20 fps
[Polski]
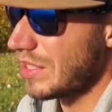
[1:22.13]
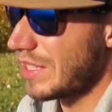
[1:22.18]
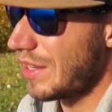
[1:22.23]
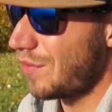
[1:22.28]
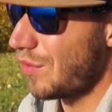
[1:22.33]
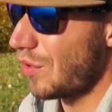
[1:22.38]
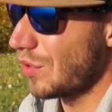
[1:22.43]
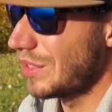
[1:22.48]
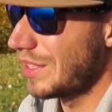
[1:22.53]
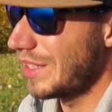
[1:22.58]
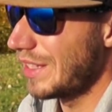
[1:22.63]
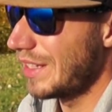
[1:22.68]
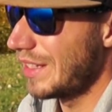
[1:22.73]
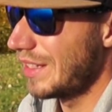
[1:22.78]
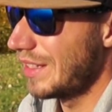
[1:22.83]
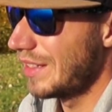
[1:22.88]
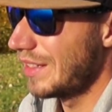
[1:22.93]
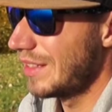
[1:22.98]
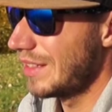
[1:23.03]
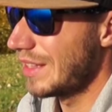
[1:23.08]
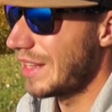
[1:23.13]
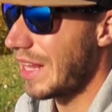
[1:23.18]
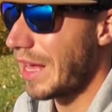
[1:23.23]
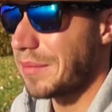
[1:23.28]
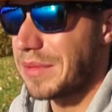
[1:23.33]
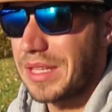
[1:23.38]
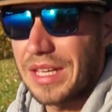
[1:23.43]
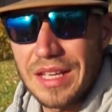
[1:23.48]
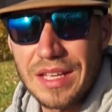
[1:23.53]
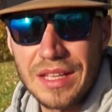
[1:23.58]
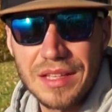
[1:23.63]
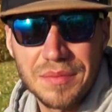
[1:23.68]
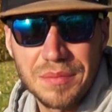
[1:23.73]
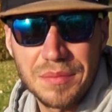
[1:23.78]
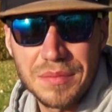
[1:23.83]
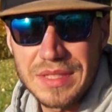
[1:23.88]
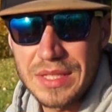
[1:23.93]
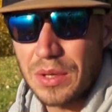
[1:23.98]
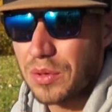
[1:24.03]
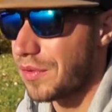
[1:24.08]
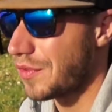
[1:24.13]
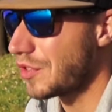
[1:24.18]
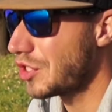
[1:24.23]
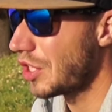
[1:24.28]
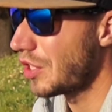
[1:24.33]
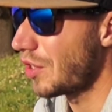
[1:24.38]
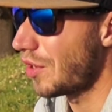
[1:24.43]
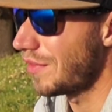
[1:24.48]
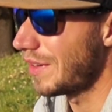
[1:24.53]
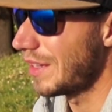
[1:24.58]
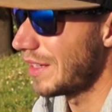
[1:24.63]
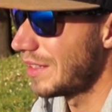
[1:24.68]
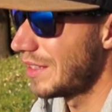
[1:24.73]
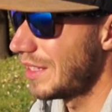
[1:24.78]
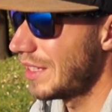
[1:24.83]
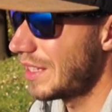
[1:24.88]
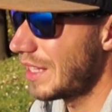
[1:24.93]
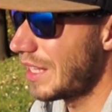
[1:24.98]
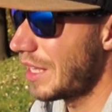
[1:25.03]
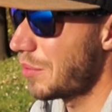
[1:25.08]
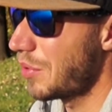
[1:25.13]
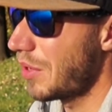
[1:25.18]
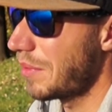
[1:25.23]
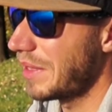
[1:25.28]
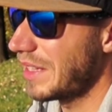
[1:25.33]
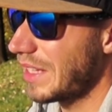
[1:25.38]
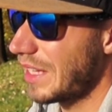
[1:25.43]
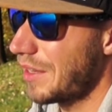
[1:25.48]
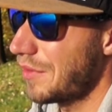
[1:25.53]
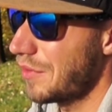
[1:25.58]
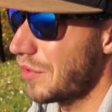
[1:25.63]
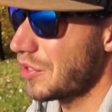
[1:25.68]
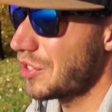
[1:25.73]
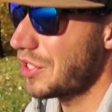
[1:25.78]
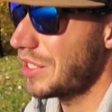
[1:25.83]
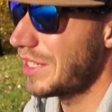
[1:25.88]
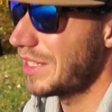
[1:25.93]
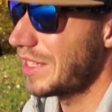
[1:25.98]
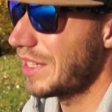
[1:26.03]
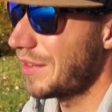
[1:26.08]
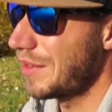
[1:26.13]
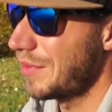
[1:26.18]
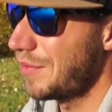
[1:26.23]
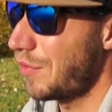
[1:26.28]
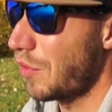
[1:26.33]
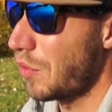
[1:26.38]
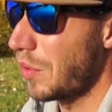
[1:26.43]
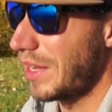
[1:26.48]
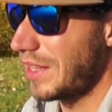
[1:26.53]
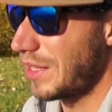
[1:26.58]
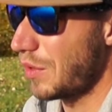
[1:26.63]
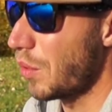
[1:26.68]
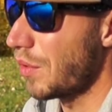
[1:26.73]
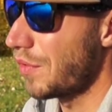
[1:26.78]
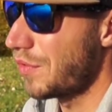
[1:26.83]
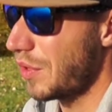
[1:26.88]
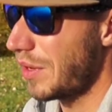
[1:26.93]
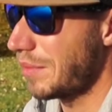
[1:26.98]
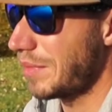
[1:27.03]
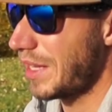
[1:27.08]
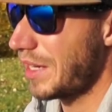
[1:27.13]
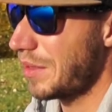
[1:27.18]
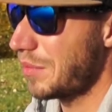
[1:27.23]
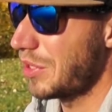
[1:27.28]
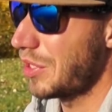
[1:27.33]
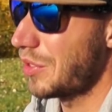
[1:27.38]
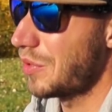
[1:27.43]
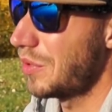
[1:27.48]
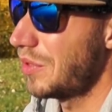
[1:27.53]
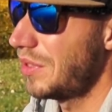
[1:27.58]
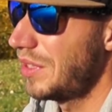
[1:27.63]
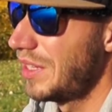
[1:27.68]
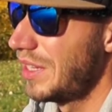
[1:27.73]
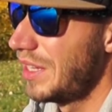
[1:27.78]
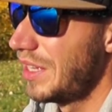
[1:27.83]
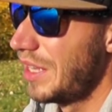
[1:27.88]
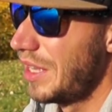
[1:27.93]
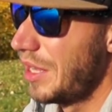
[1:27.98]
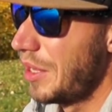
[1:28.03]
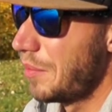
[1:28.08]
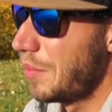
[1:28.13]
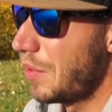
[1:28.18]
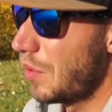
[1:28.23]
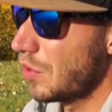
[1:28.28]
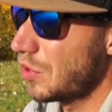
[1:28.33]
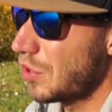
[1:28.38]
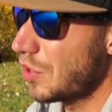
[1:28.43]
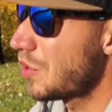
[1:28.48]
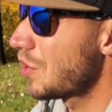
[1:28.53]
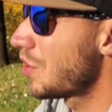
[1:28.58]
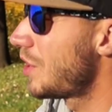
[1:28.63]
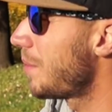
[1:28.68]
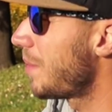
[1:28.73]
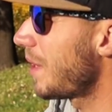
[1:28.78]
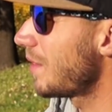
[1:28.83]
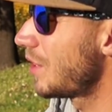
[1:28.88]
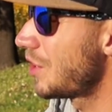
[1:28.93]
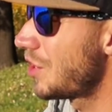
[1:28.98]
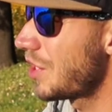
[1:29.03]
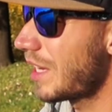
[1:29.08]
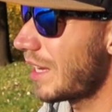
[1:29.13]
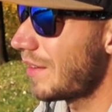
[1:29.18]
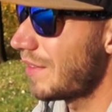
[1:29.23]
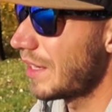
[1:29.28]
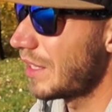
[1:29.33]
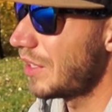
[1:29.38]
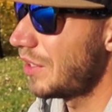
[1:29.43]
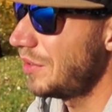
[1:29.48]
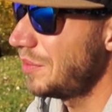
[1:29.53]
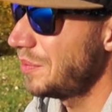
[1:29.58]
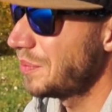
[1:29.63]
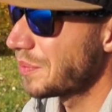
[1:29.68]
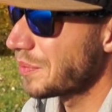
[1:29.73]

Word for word: zawody dla mnie całkowicie nowe. Nigdy nie byłem na takiej wodzie, nigdy w ogóle nie łowiłem na rybniku. Było to coś naprawdę ciekawego.